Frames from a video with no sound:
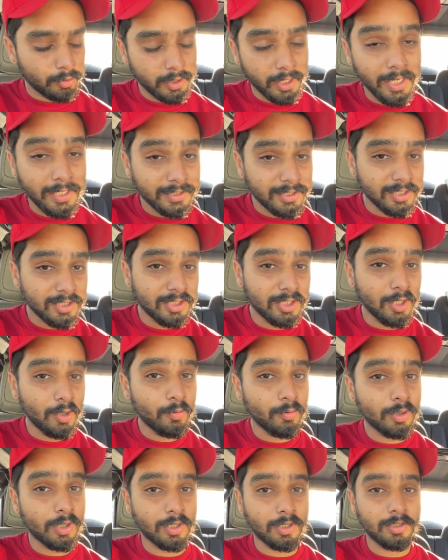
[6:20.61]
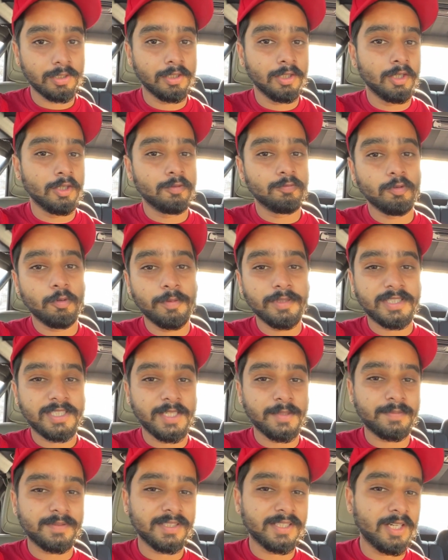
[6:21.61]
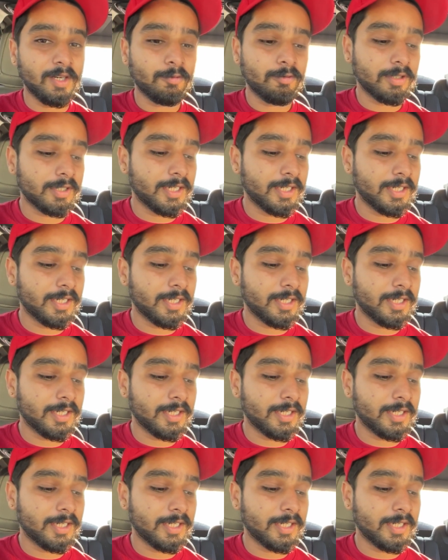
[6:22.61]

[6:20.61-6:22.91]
एक चीज़ दिलाऊंगा वो भी चिप्स दिलाऊंगा